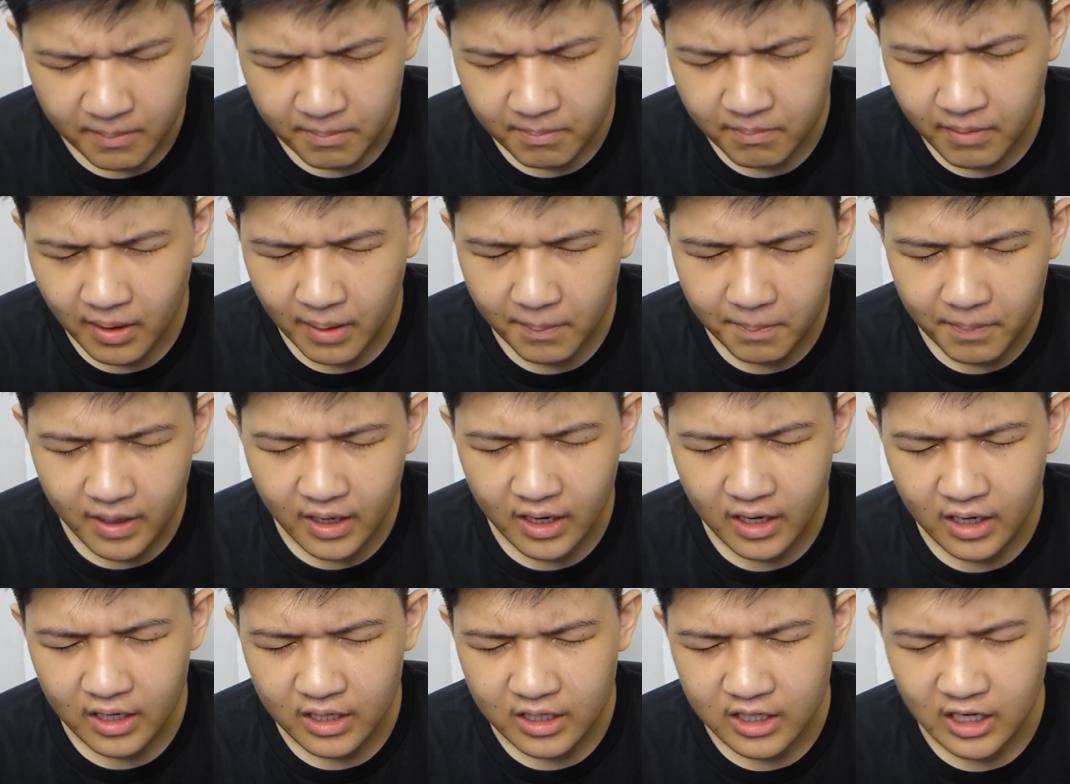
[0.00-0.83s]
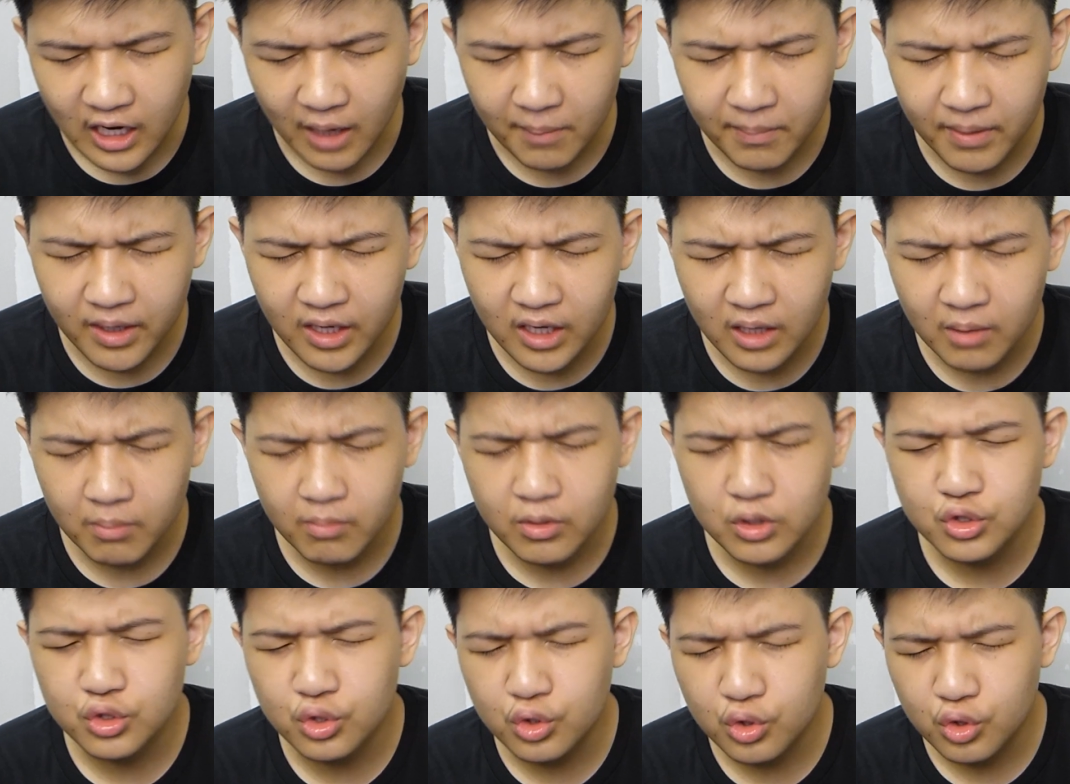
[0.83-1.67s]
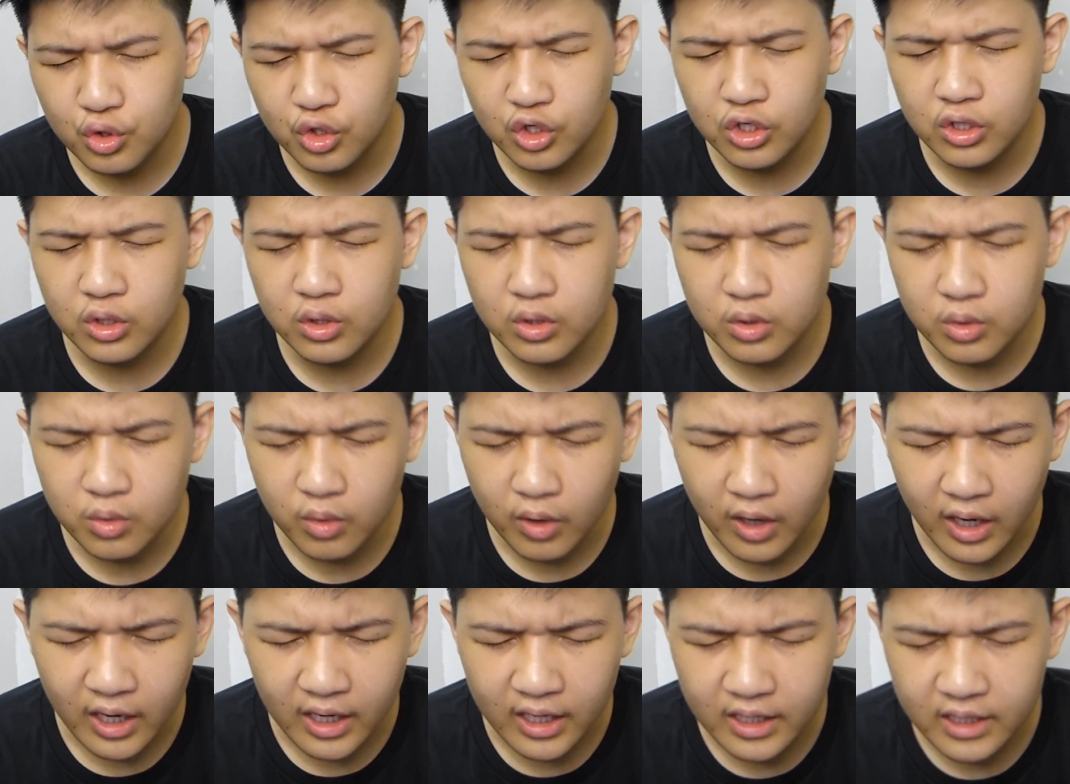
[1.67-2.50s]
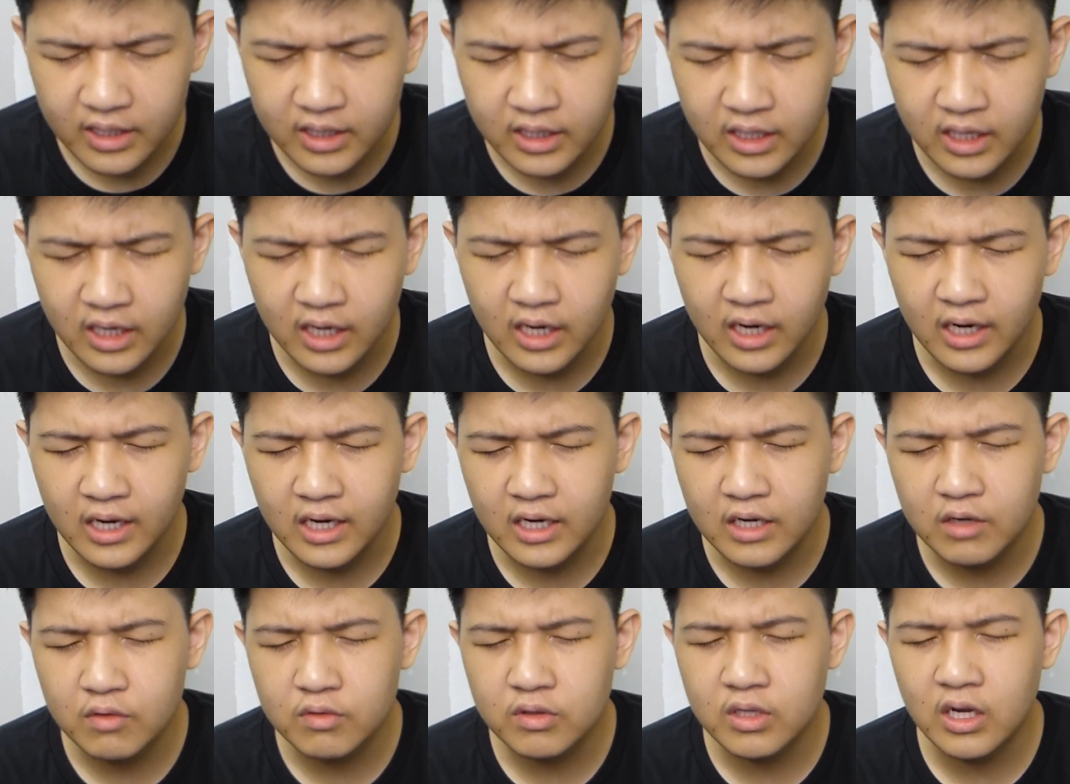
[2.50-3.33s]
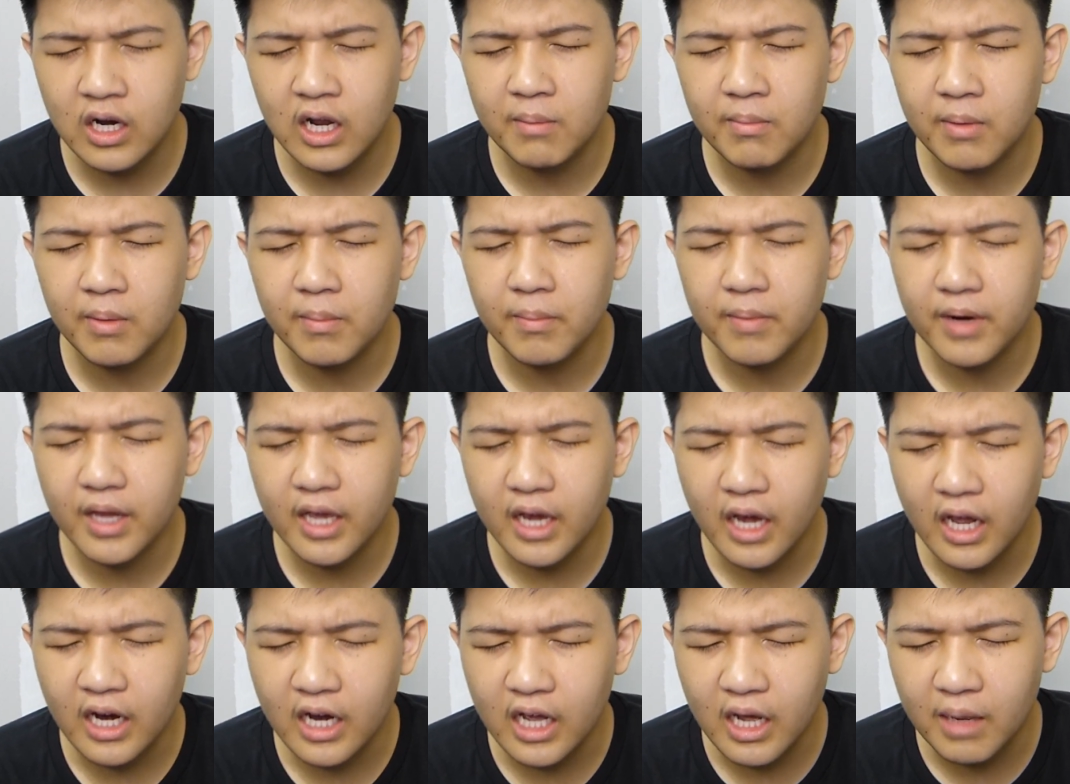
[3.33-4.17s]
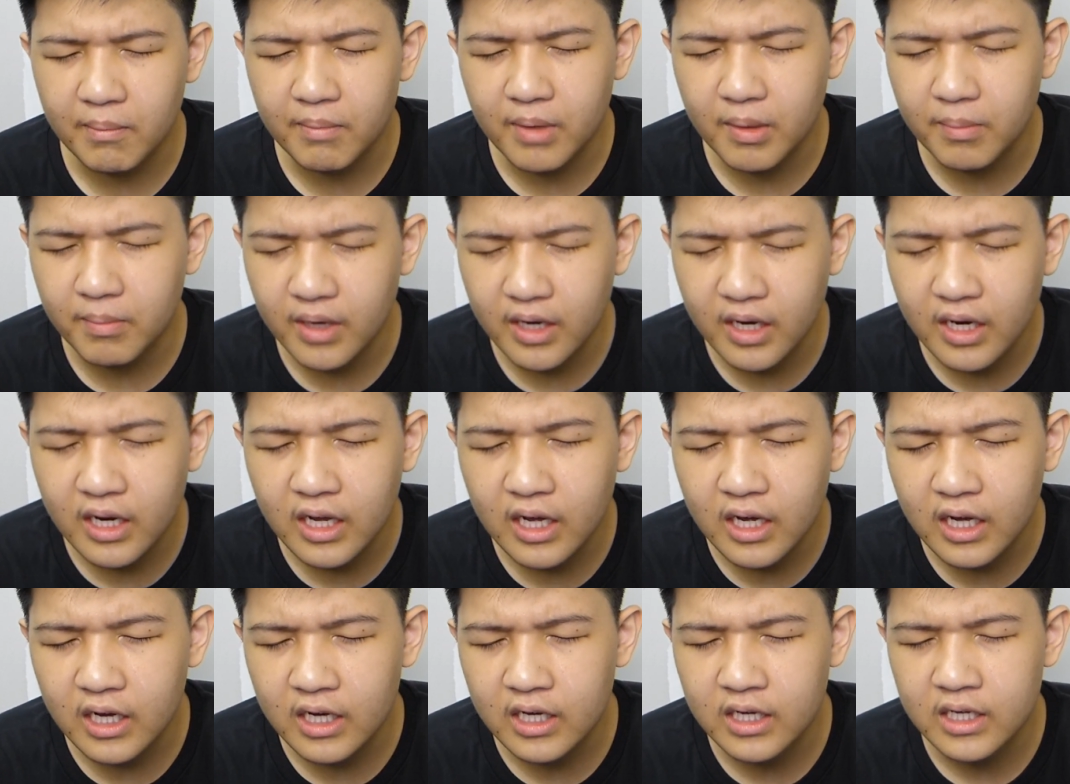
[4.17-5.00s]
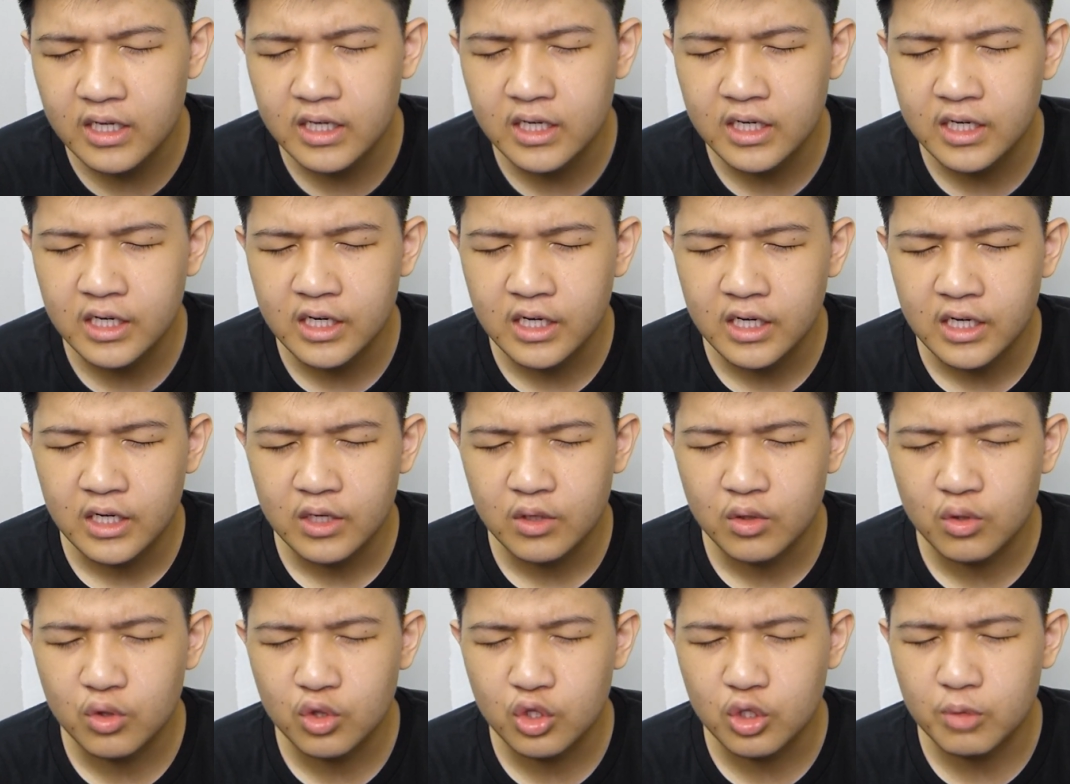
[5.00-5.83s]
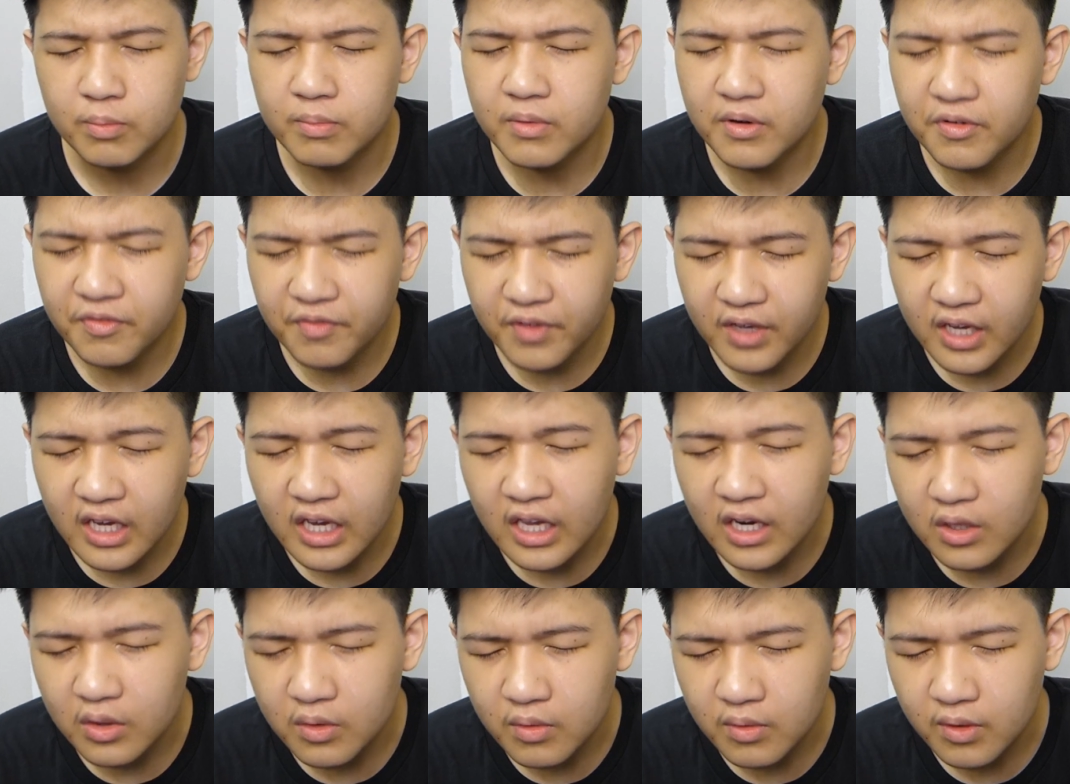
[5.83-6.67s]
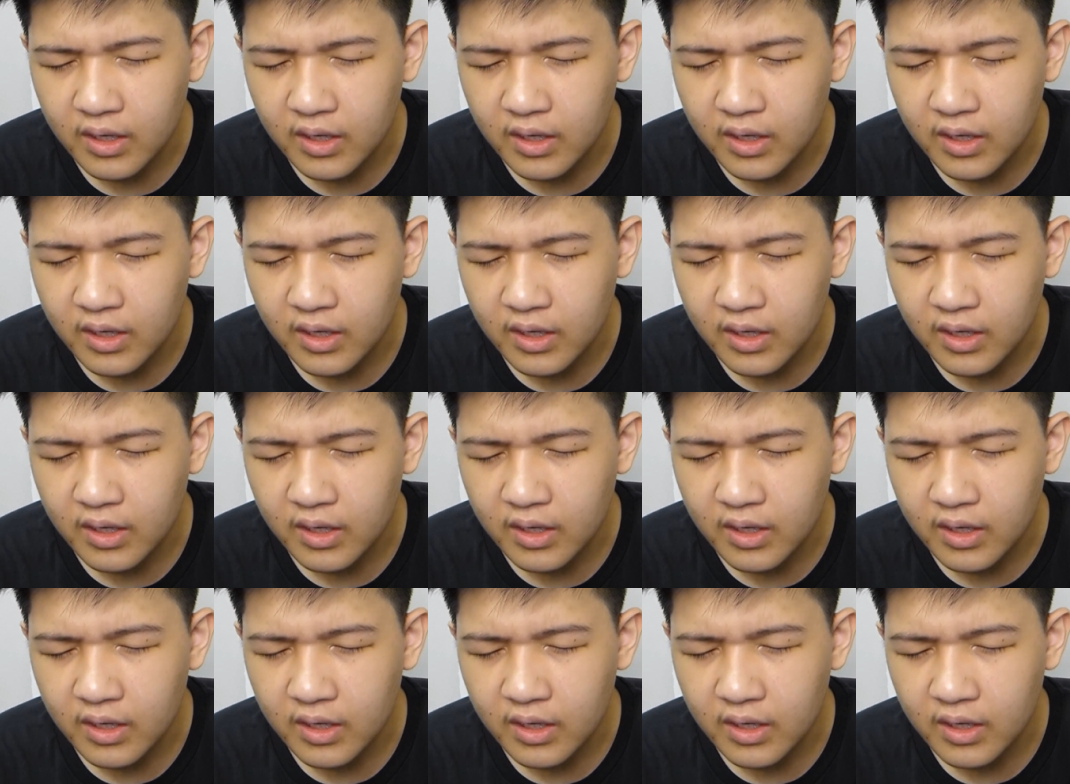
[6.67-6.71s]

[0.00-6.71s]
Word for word: Bapa, kami ingin bersyukur Tuhan karena Engkau telah memberikan kami minda untuk berpikir.